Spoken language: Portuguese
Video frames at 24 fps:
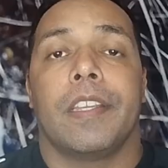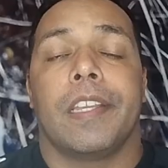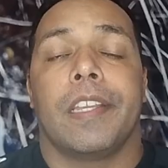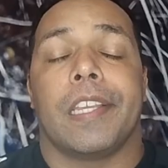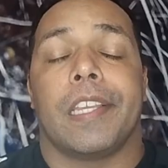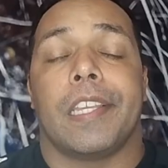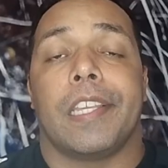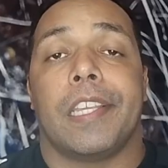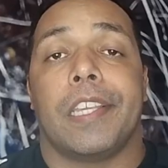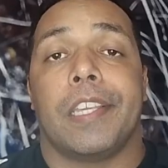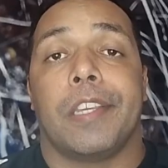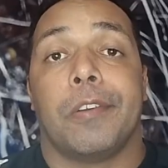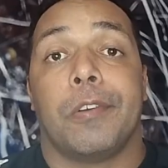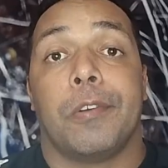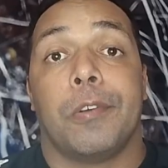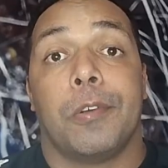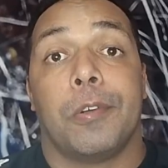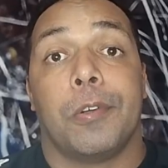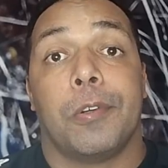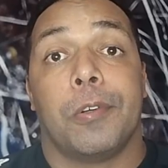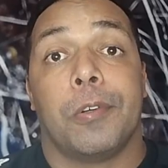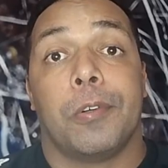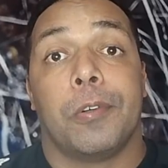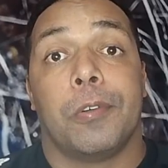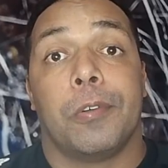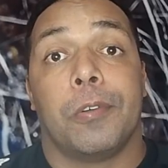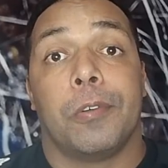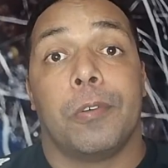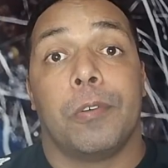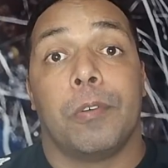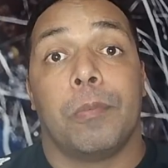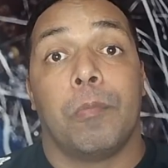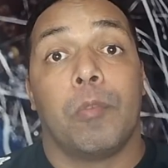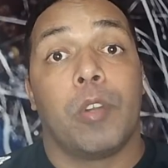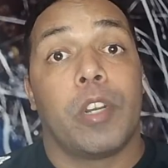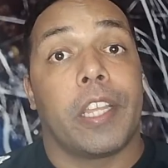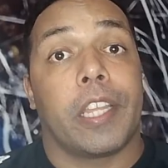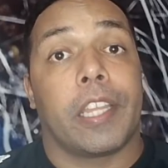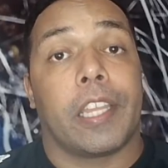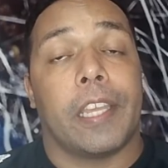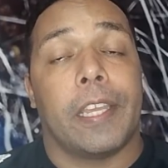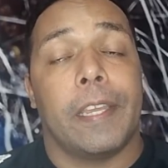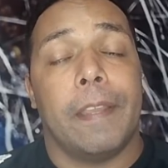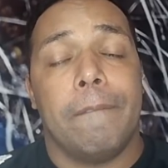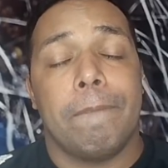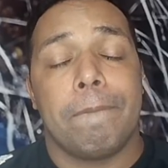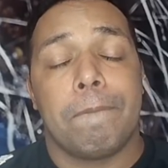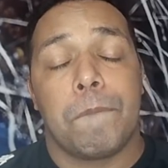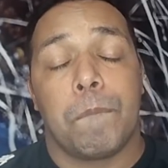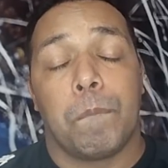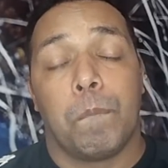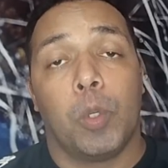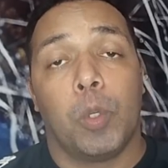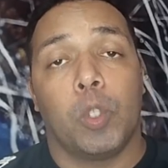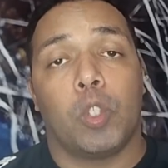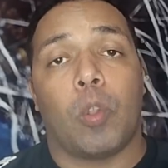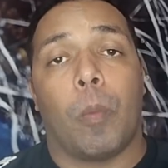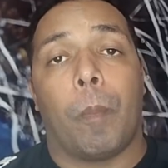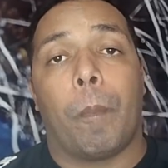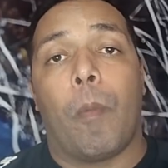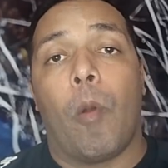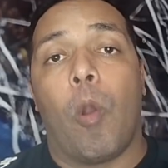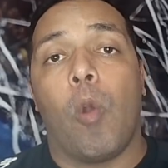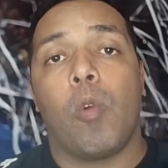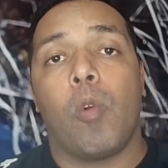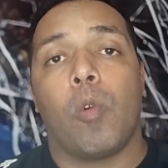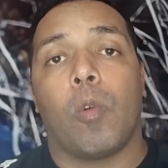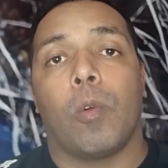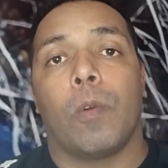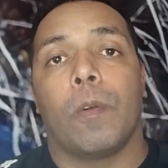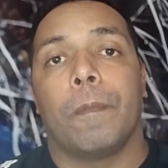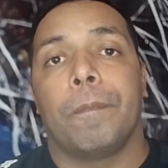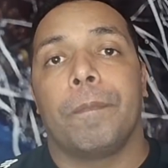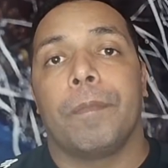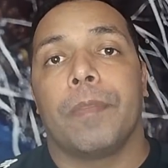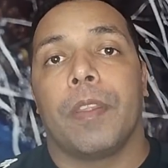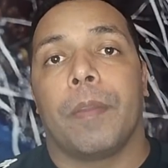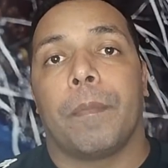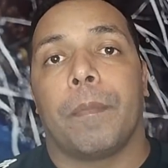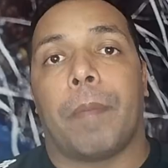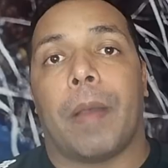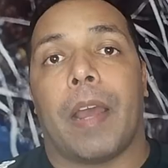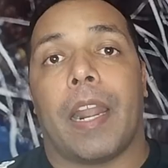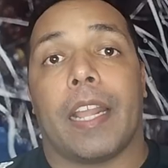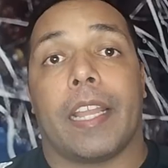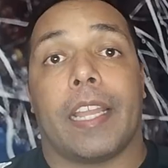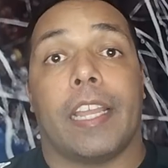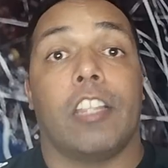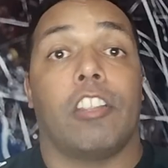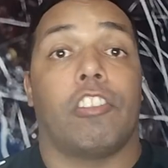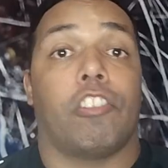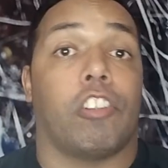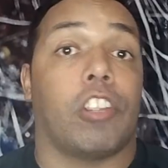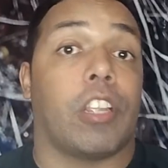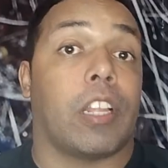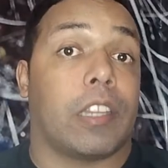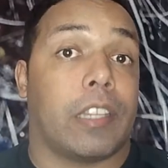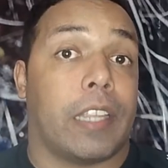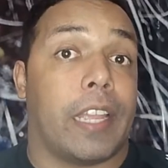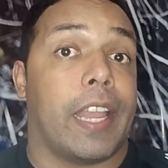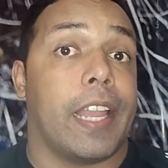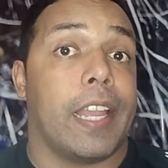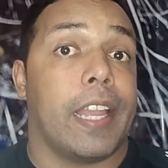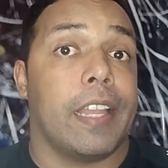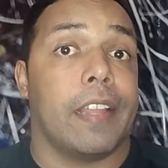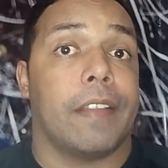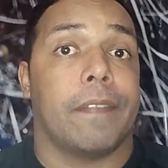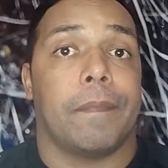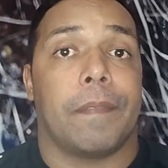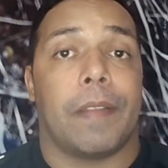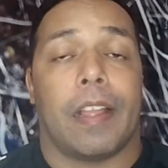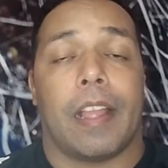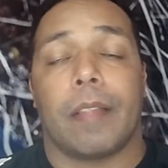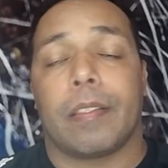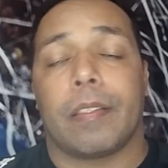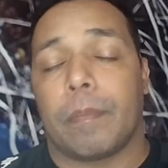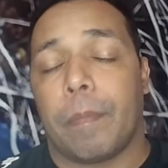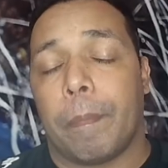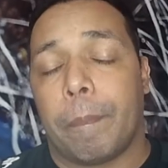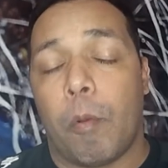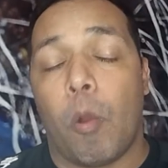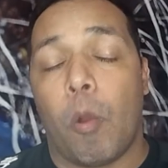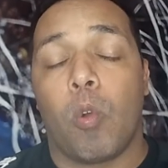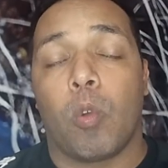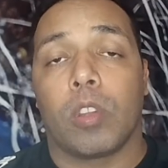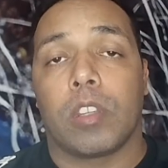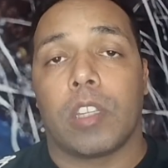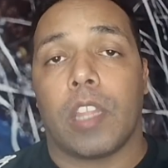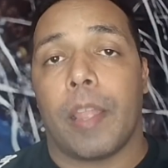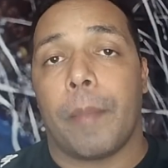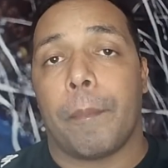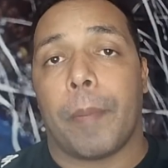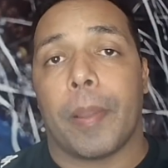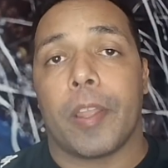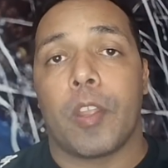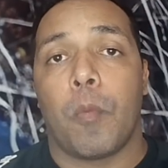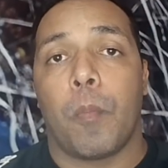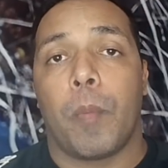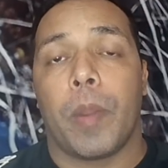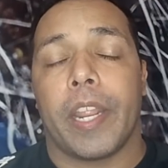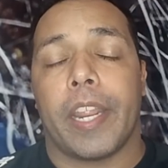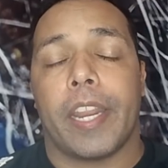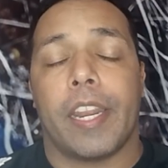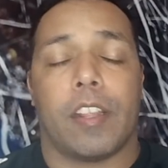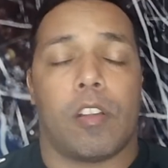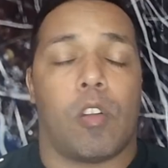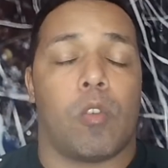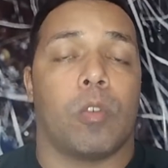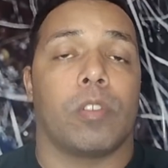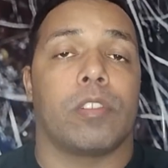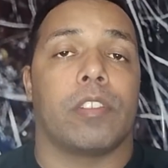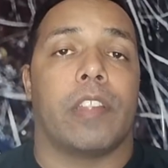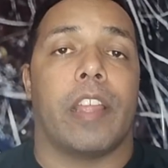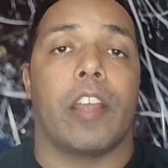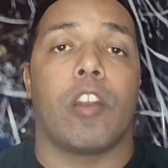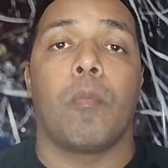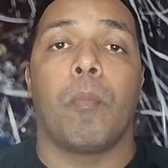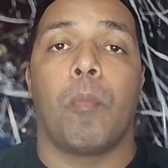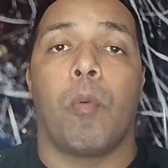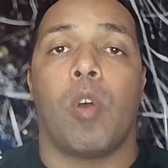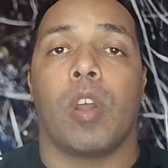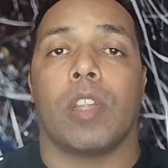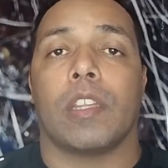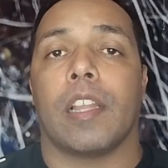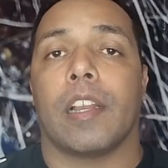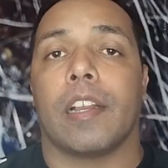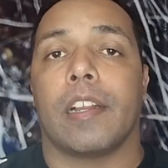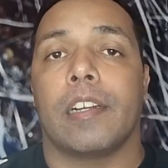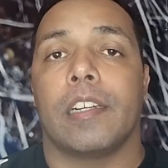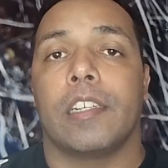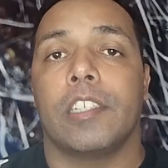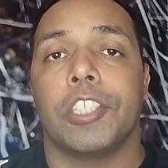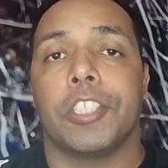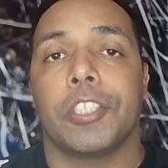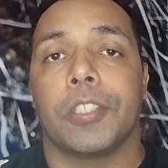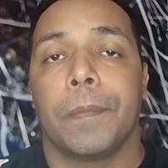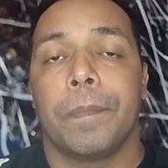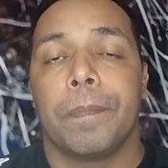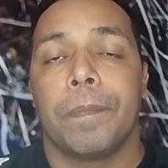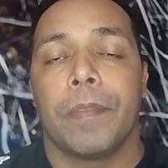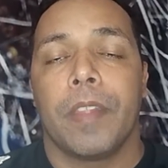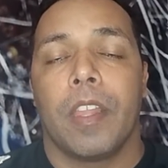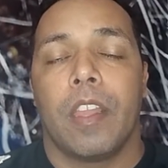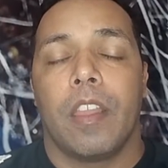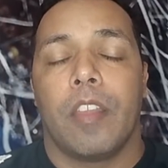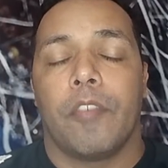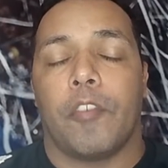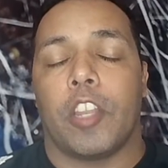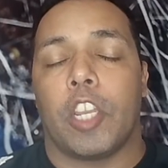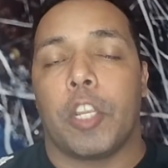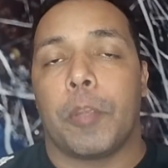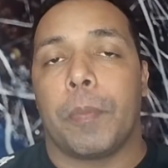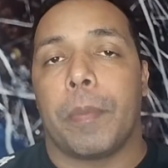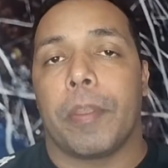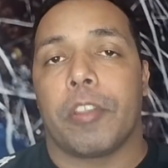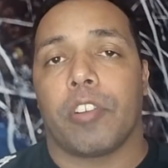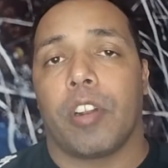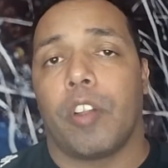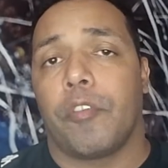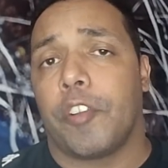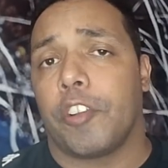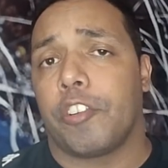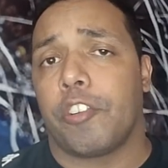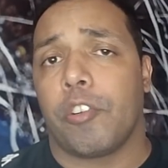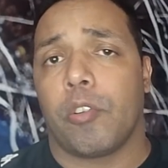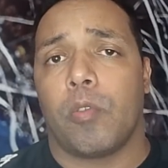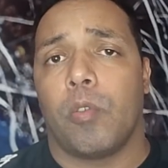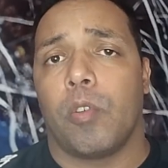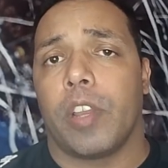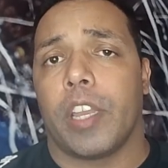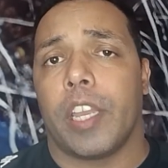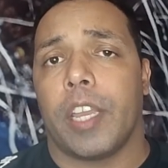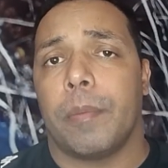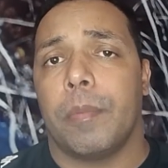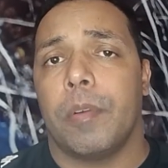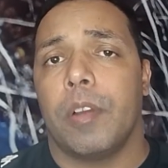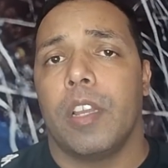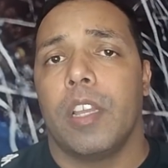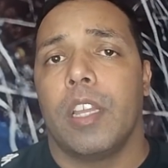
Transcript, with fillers: e o Muriqui, muito pouco, para quem tinha até pouco tempo aí o Brenner, que eu considero um bom atacante, felizmente não fechou com o Remo,